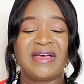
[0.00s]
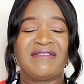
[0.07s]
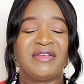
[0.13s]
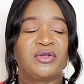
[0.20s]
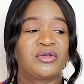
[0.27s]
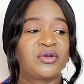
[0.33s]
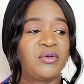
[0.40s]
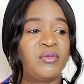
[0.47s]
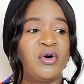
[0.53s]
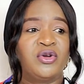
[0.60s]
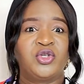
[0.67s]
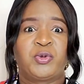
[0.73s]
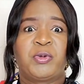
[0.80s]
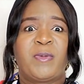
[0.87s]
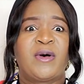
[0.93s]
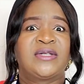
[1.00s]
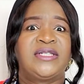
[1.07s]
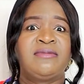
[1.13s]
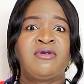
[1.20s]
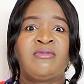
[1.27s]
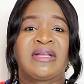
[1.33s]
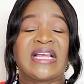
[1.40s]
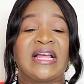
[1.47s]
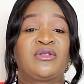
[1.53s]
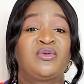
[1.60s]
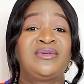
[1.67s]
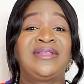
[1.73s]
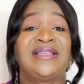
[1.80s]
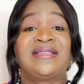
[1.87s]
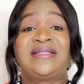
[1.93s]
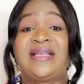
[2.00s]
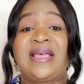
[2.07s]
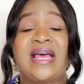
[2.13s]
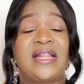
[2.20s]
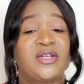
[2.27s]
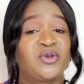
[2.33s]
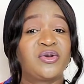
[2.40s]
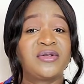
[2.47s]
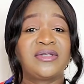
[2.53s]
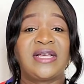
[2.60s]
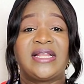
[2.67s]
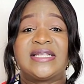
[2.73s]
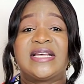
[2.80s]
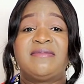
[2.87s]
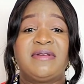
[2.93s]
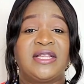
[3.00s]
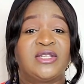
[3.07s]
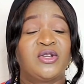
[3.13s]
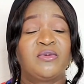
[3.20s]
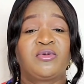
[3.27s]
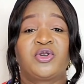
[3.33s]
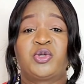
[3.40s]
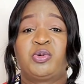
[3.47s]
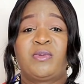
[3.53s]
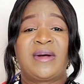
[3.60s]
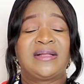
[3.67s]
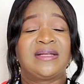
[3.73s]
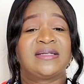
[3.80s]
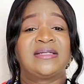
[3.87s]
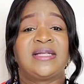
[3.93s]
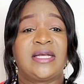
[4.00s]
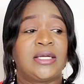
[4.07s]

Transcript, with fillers: Il y avait d'autres. Bon, je peux pas aussi me mettre à tout tester. Il y a des choses, il y a des habits des hommes que je peux pas tester.